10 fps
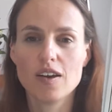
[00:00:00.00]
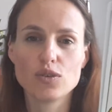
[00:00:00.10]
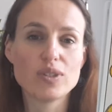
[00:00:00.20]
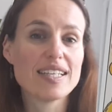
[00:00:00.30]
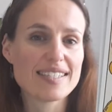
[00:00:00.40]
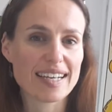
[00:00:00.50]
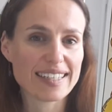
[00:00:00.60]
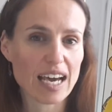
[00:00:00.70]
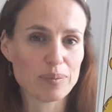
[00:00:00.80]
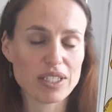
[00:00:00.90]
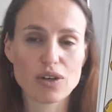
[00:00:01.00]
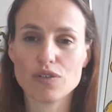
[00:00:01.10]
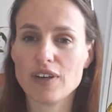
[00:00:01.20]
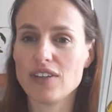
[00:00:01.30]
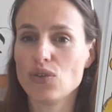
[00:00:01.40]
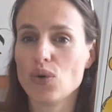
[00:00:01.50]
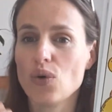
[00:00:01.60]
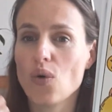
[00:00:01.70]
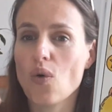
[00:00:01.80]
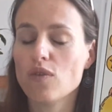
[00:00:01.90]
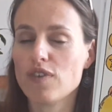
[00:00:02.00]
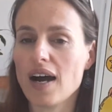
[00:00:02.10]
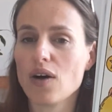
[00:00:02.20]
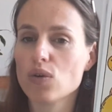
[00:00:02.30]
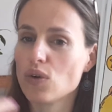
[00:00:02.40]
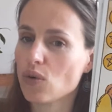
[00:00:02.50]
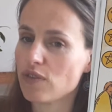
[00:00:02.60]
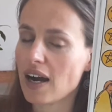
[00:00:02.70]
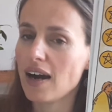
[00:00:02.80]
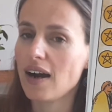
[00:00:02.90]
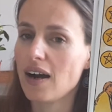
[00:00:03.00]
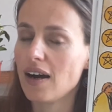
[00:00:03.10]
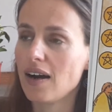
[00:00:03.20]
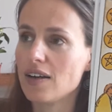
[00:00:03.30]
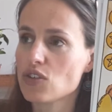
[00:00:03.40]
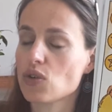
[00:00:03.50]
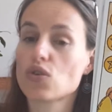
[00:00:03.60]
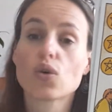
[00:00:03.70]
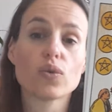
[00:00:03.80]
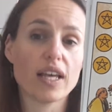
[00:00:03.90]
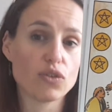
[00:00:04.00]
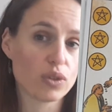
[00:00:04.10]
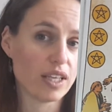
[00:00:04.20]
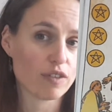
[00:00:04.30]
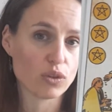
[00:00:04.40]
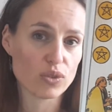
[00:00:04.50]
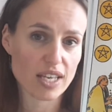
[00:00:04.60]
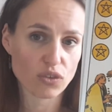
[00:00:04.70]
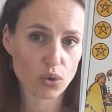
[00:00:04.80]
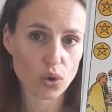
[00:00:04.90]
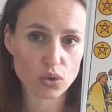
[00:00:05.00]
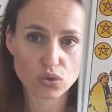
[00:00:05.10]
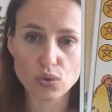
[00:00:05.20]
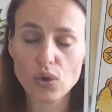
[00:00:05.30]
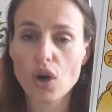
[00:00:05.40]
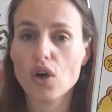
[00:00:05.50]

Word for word: du destin karmique en fait de on va on va ce qu'on a donné va nous être rendu.